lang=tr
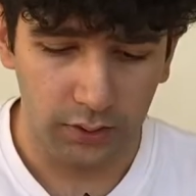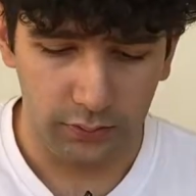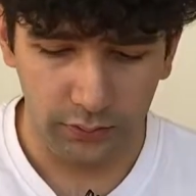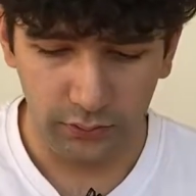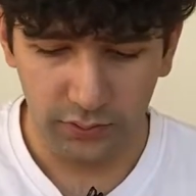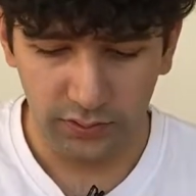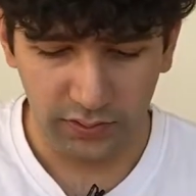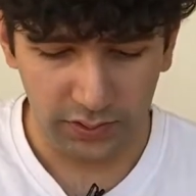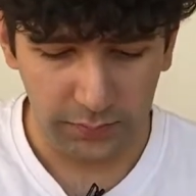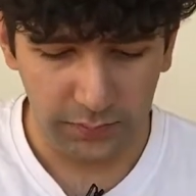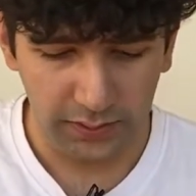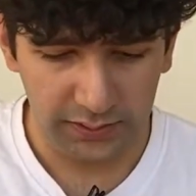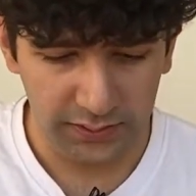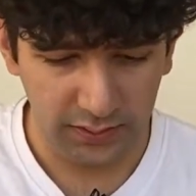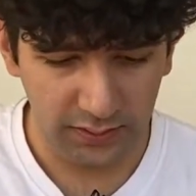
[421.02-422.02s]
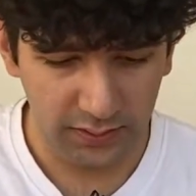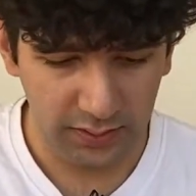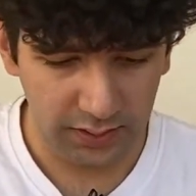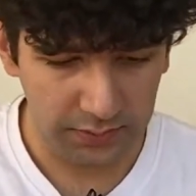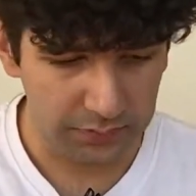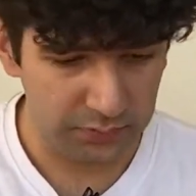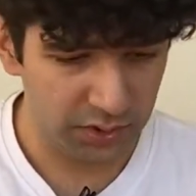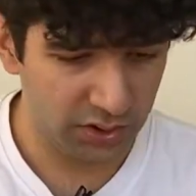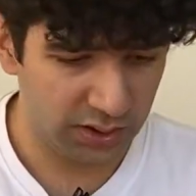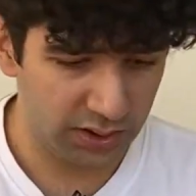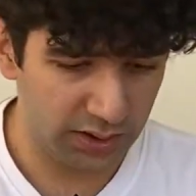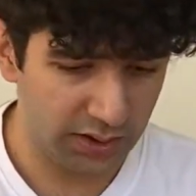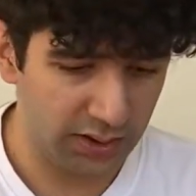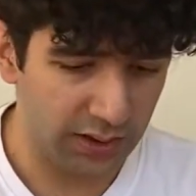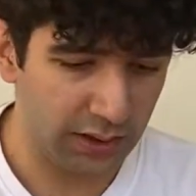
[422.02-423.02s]
Onun dışında bahsedeceğim bir
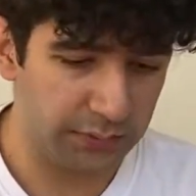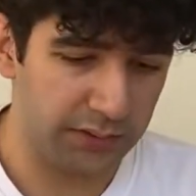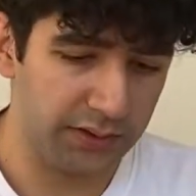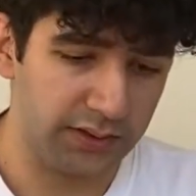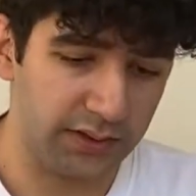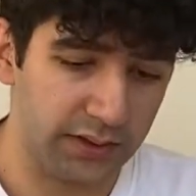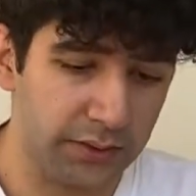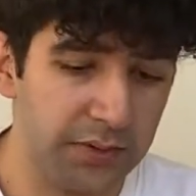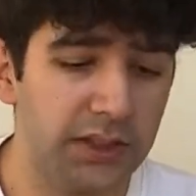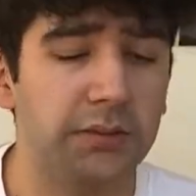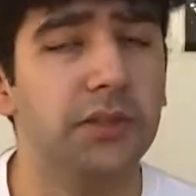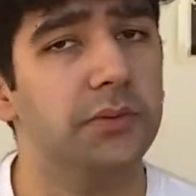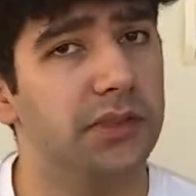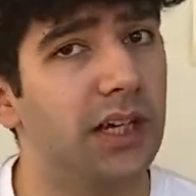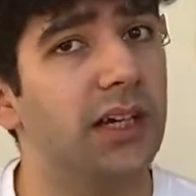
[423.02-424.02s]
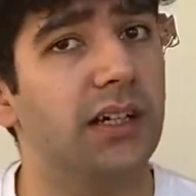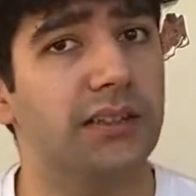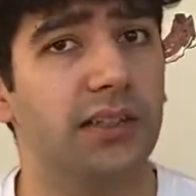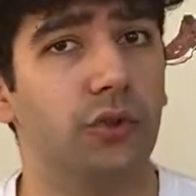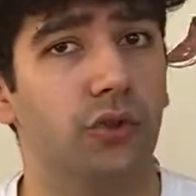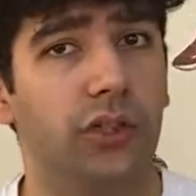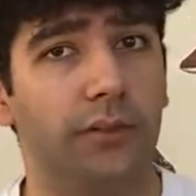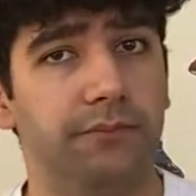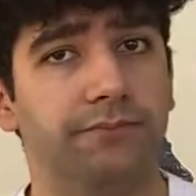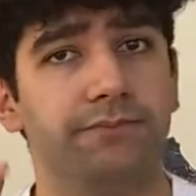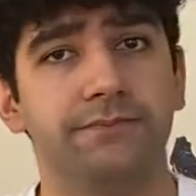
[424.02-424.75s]
şey kalmadı sanırım. Şimdi bir de ayakta görelim.